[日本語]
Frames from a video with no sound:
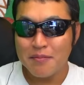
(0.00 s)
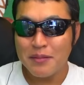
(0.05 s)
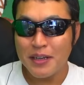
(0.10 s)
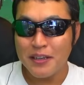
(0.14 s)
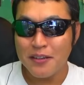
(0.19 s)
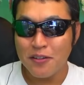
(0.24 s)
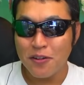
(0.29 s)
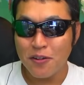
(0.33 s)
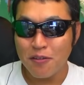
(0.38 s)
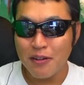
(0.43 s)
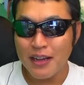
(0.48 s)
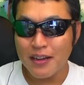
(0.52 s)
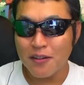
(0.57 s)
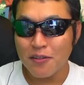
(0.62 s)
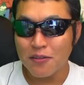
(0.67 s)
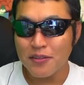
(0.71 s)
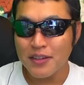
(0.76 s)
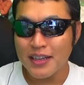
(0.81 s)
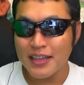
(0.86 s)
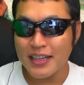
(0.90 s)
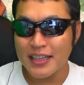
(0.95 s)
まあ、移動はこ
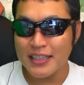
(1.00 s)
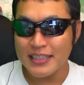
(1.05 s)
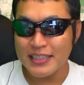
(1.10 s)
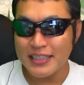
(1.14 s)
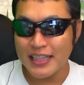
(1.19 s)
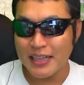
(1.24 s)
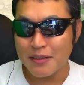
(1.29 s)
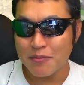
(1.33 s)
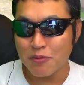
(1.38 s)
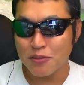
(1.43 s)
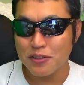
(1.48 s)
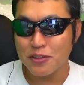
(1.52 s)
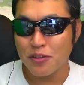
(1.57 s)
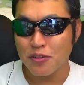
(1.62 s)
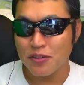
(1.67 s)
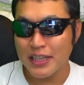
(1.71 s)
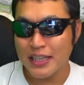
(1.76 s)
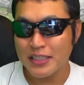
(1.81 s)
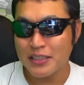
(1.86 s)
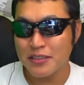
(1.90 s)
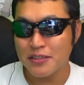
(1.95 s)
んな感じで、もちろん
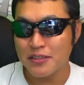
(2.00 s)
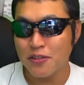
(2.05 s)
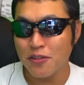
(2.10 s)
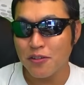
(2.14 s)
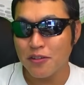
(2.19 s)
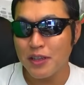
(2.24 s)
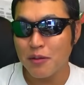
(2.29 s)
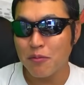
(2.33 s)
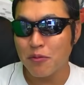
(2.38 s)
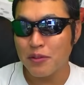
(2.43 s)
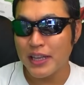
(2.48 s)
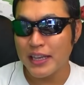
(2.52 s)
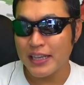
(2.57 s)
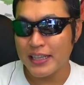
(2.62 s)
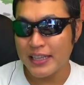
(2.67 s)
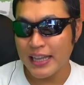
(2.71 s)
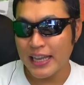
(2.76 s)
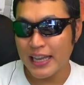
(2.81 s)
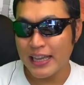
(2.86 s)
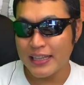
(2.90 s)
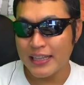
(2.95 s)
ね、手動でもでき
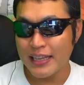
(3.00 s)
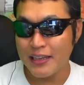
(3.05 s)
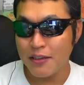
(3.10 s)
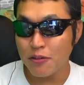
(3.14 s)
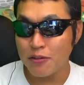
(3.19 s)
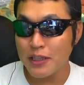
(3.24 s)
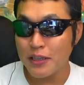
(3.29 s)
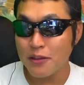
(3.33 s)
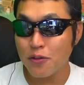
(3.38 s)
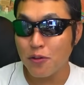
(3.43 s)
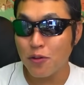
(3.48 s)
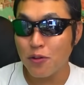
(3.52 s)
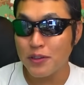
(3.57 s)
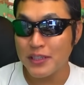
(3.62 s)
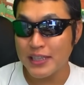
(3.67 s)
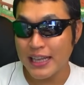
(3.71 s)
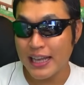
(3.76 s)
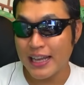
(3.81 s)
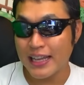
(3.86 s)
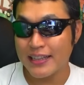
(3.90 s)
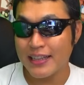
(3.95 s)
て、で、いろんなところに
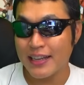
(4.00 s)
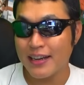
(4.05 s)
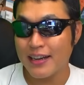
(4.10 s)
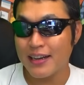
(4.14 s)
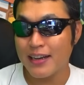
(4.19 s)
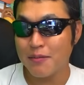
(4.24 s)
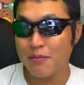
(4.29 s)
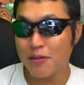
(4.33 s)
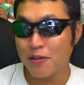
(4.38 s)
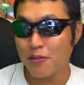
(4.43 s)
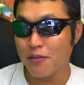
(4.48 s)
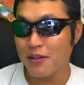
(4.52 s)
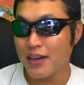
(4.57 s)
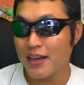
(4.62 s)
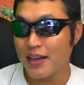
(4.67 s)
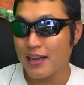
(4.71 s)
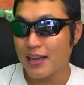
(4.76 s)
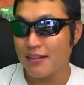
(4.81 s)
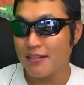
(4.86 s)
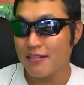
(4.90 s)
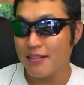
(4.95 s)
ね、宝箱が
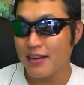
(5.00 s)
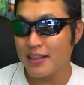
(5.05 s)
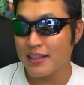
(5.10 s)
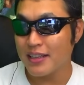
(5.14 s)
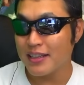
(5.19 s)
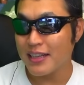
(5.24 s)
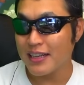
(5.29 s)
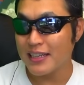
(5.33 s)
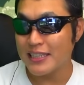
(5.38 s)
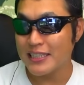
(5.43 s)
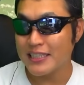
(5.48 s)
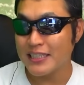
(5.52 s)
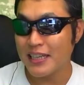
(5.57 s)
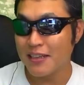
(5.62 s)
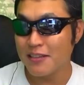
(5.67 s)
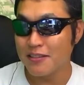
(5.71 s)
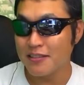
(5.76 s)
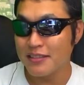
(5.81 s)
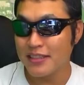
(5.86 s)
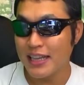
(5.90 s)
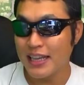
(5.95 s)
隠れてたりして
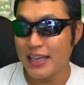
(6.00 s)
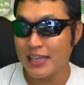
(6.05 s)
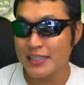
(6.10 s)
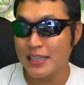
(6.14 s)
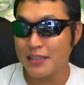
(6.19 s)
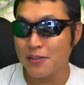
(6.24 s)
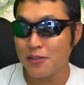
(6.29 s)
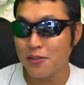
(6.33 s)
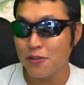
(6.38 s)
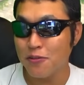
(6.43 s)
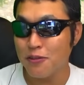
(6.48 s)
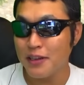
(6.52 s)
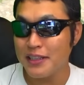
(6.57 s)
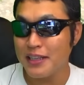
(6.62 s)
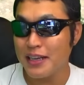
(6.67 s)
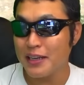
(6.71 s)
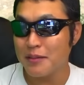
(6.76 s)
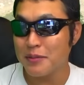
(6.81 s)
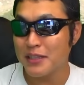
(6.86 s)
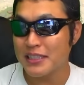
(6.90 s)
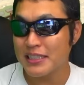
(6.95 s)
るんで、あ、早速上に
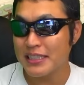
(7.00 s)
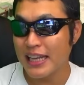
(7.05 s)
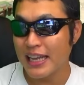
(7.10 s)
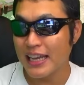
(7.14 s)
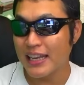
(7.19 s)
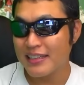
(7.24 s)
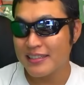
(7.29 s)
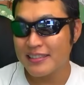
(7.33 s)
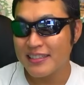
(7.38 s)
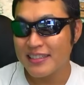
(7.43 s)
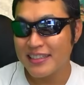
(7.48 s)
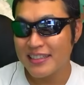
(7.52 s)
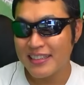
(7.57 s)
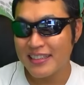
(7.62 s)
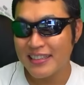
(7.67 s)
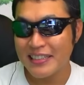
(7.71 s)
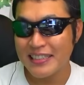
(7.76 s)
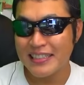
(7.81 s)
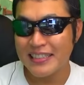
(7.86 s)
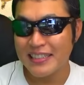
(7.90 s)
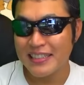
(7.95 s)
ありますね。
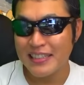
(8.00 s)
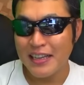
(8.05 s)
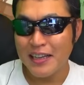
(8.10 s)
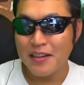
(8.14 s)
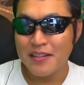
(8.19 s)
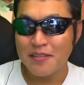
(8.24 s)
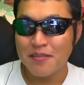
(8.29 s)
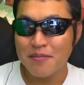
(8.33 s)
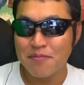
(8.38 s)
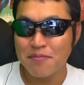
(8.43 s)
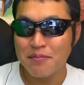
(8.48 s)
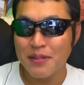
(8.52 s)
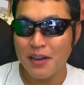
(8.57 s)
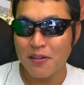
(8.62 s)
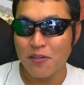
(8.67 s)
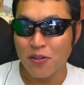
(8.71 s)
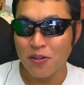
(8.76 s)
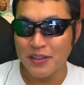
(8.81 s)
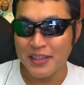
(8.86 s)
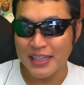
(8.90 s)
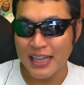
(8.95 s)
まあ
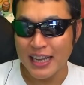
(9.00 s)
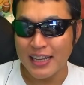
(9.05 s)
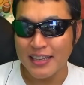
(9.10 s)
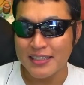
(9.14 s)
こういった